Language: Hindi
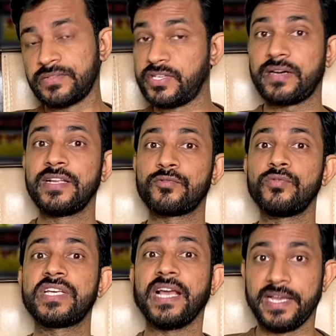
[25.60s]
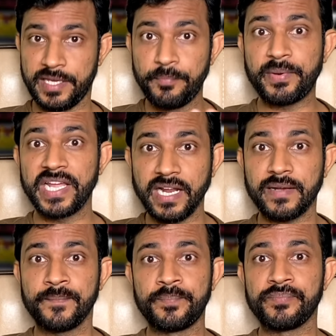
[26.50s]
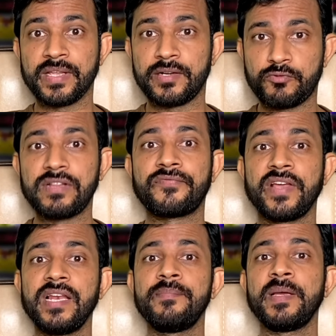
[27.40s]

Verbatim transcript: जर्नी तो उनकी है ही प्रेरक ट्वेल्थ फेल